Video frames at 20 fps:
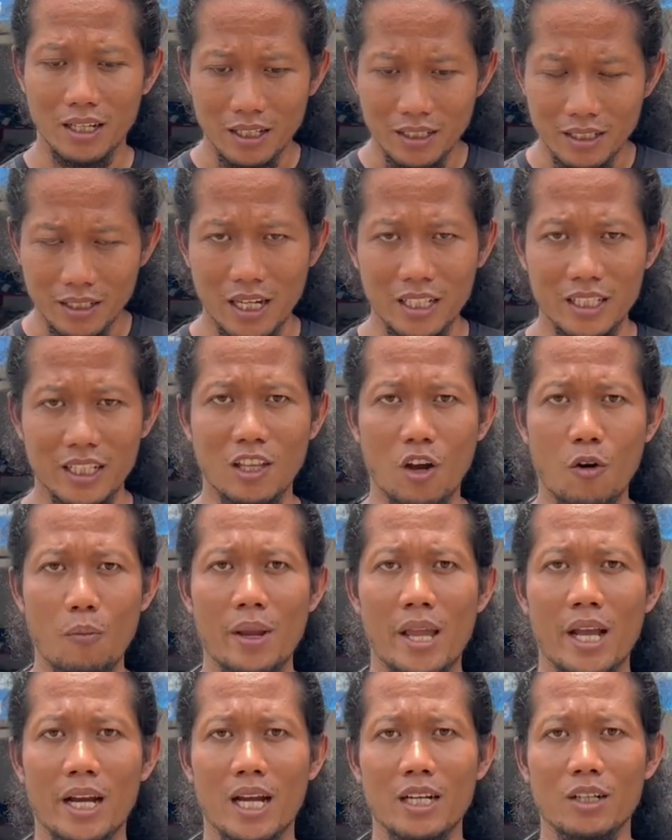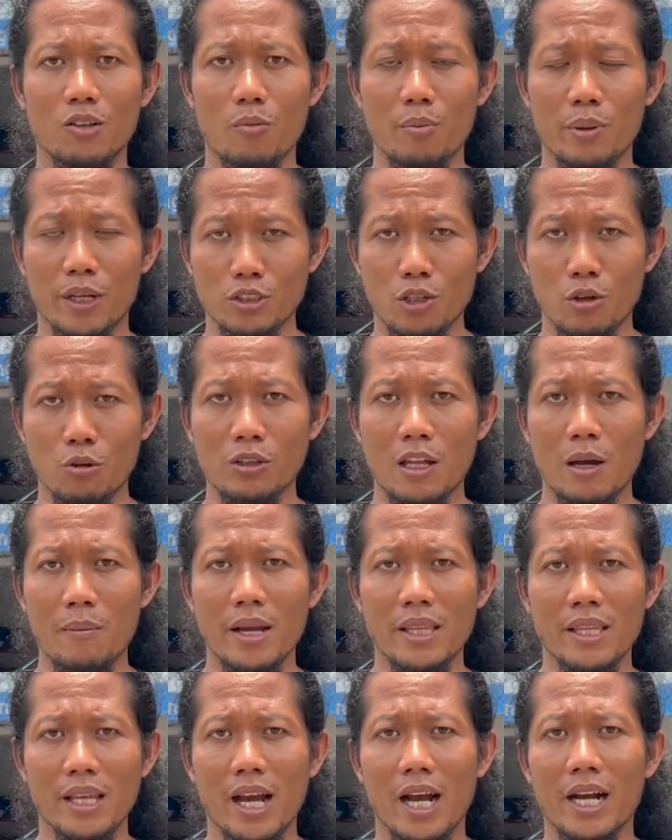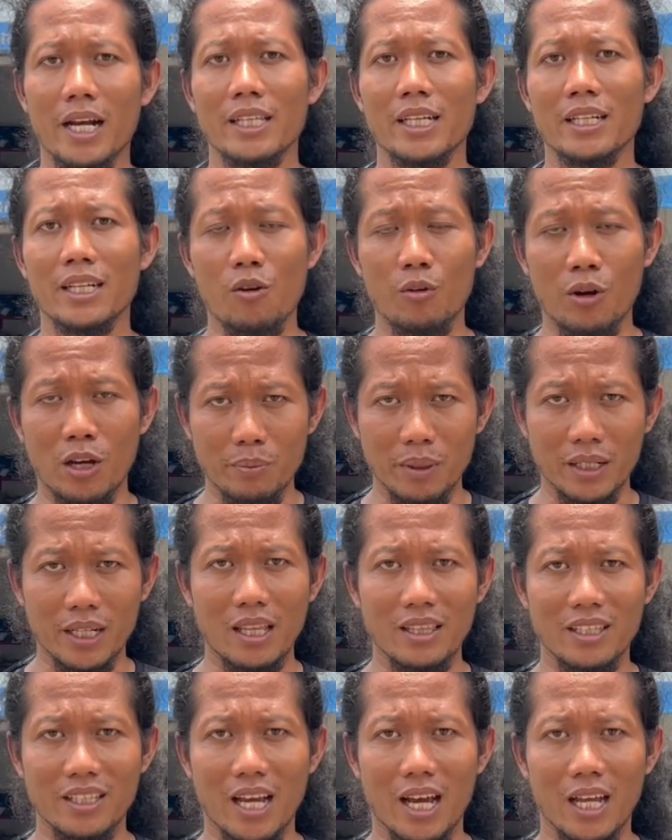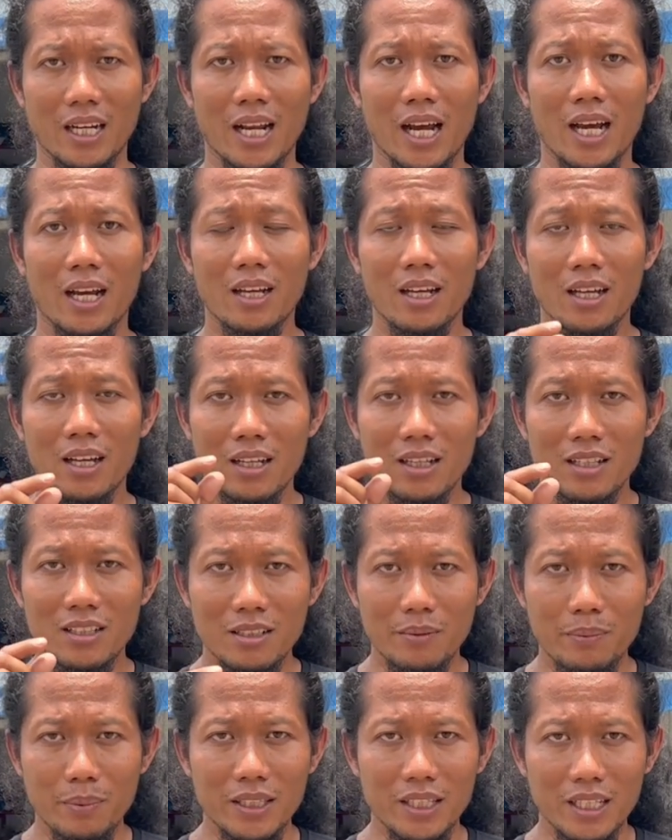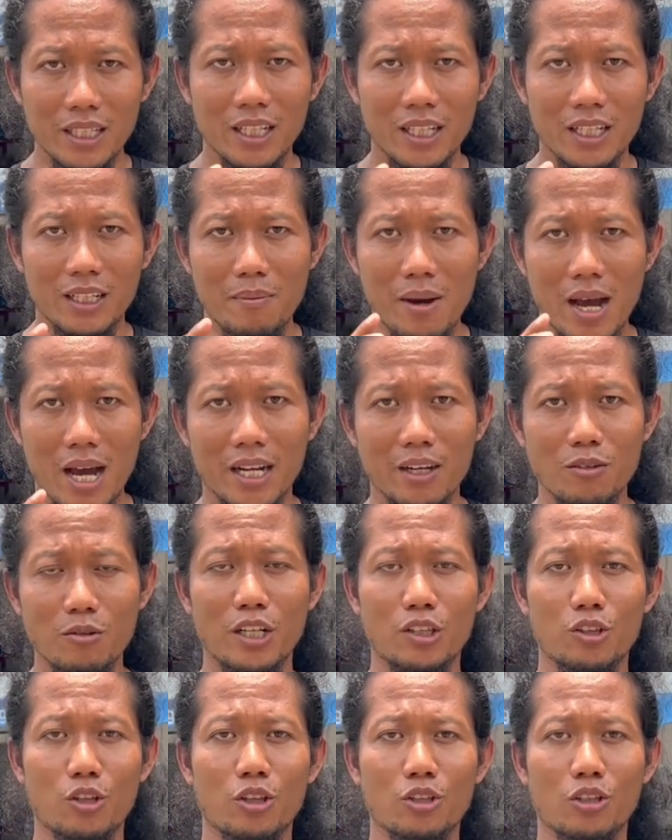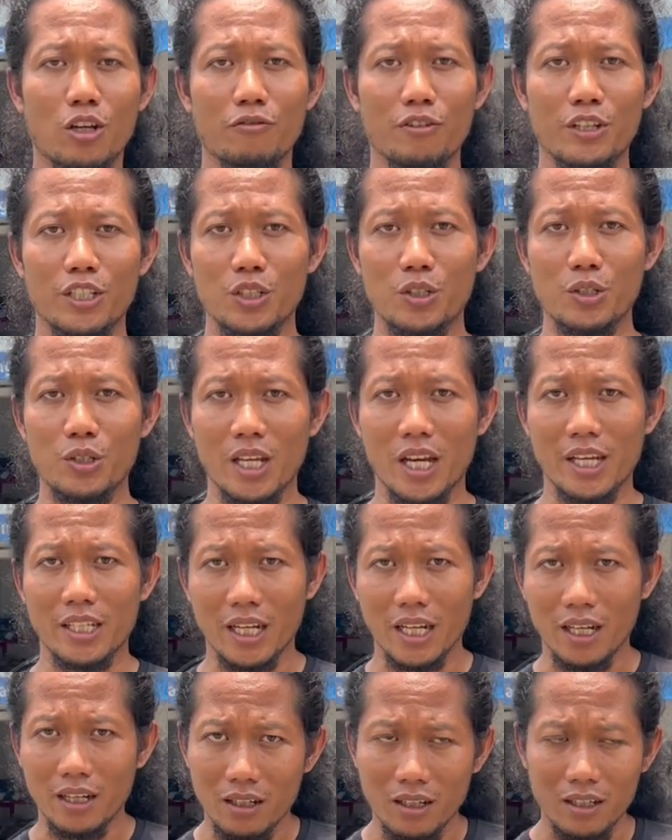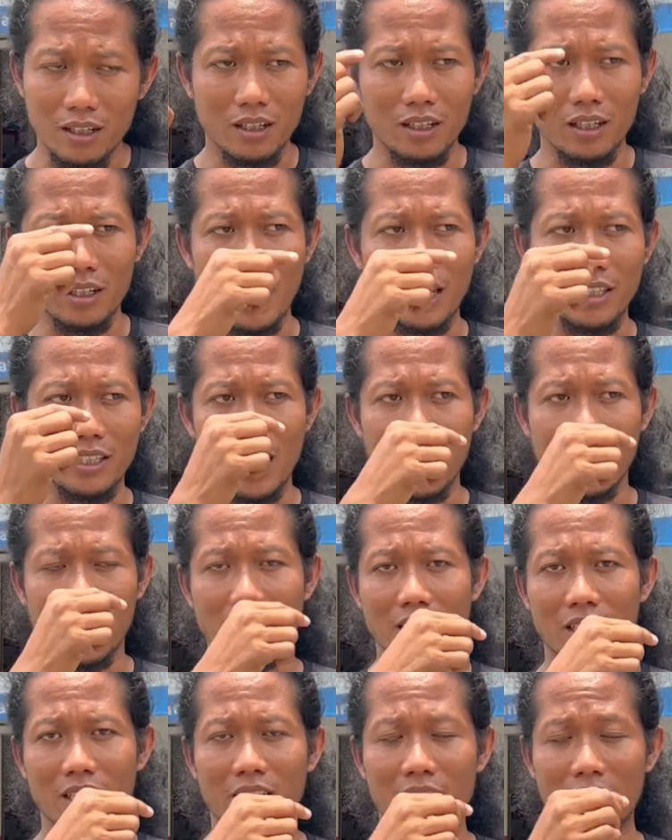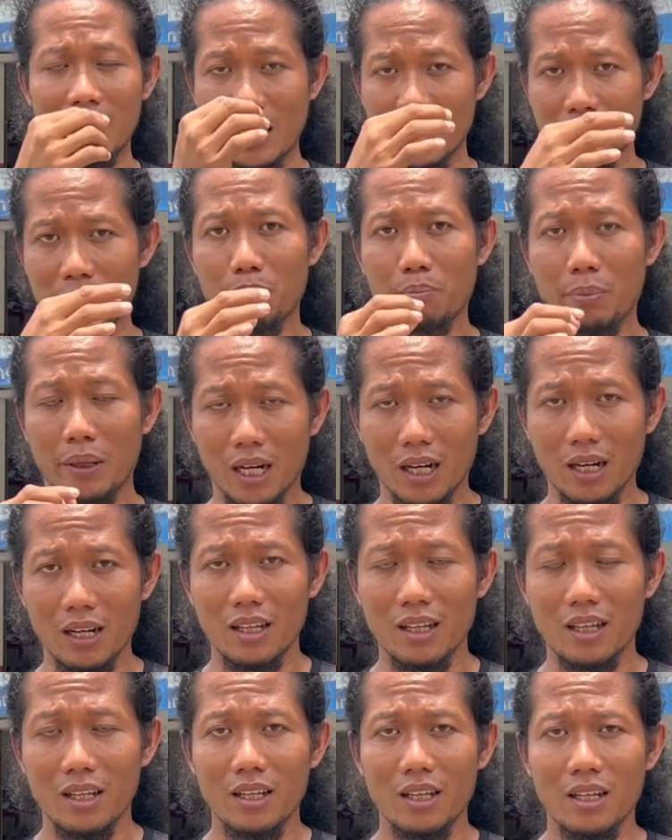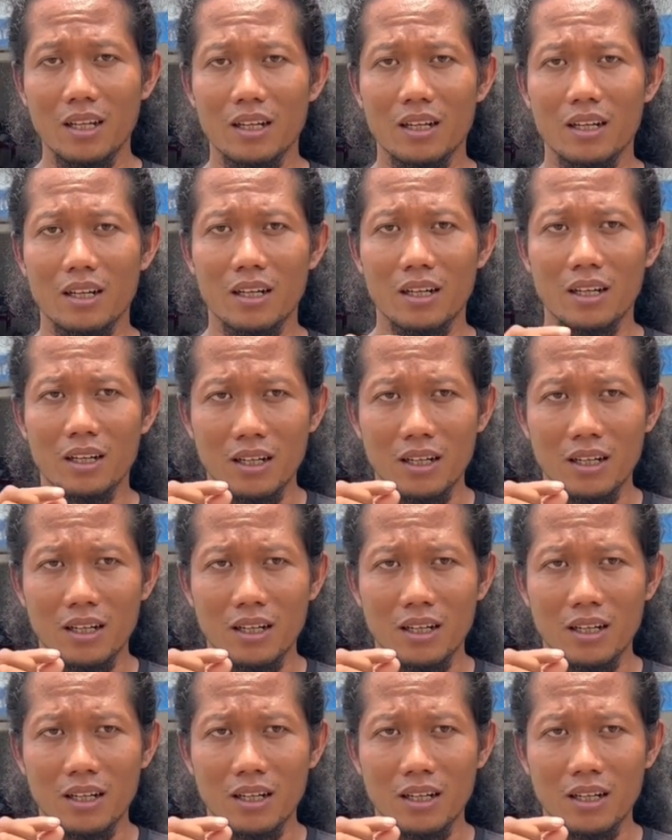Dan kita upayakan kompresor utamanya akhirnya dilakukan penggantian. Nah, seperti kemarin dari tonton videonya ya e, nanti akan di, kita sepil e,